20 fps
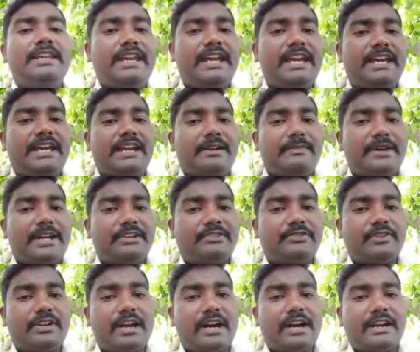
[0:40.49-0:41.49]
ஏங்கிற
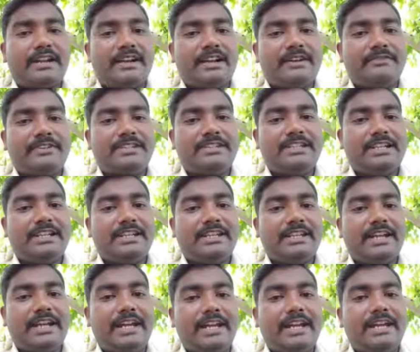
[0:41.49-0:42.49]
மேட்ரிக்ஸோட ஆர்டரை நான் ஃபஸ்ட்டு
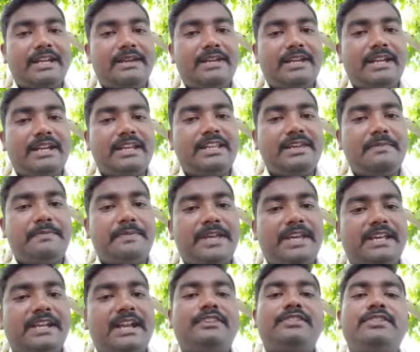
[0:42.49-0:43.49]
எழுதிக்கிறேன் என்னது பி
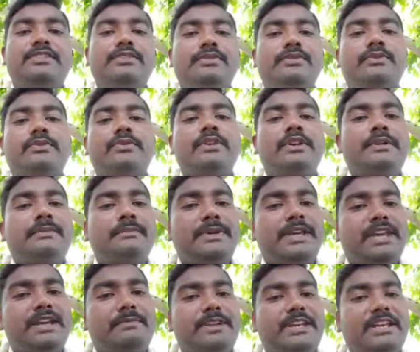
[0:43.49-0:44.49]
கிராஸ் கியூ
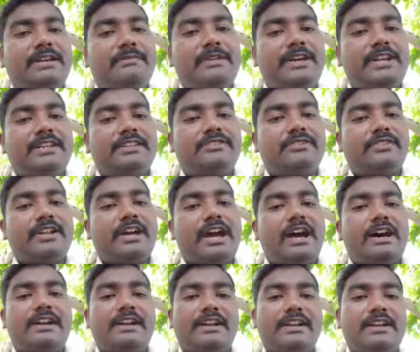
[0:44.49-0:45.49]
பி அப்படிங்கிற மேட்ரிக்ஸோட
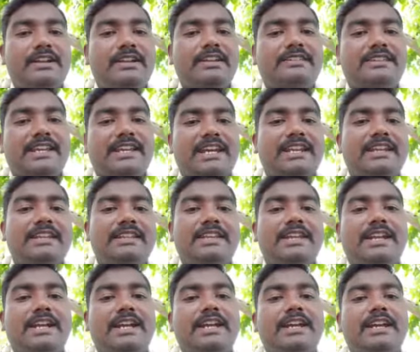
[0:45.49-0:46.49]
ஆர்டரை நான் செகண்ட்
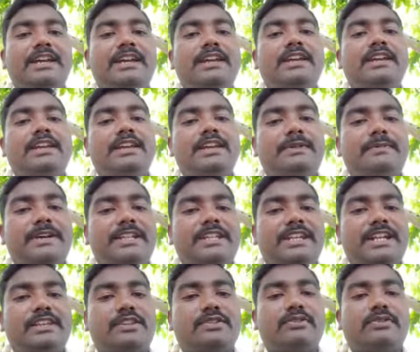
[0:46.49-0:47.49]
எழுதிக்கிறேன் இது
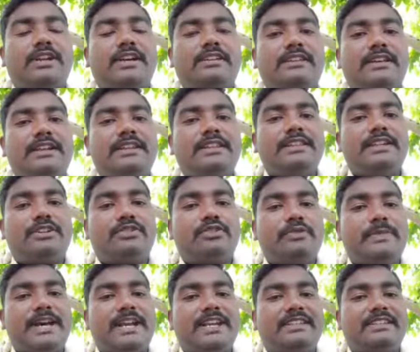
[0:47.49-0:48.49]
பார்த்தீங்கன்னா கியூ கிராஸ் ஆர் இந்த டூ
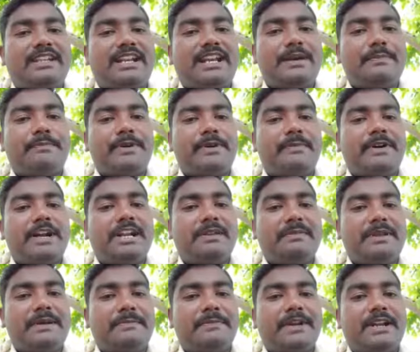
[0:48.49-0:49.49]
மேட்ரிக்ஸை நான் எப்போ
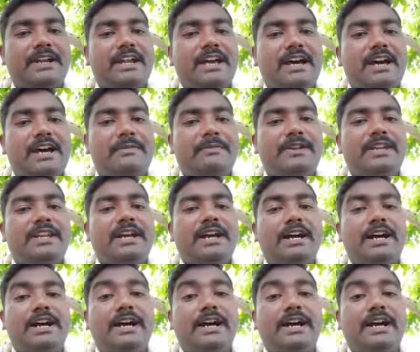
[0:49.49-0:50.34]
மல்டிப்ளை பண்ணலாம் அப்படின்னா